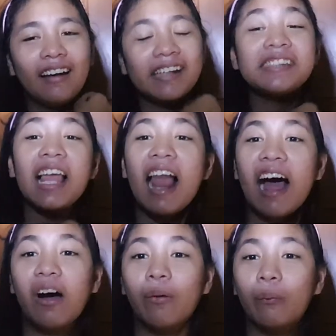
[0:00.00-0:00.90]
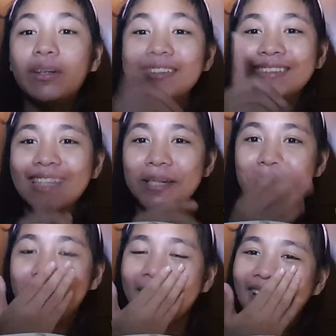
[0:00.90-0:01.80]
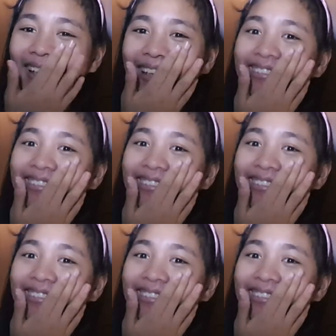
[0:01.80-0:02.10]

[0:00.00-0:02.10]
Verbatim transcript: Isa lang. word skip pala.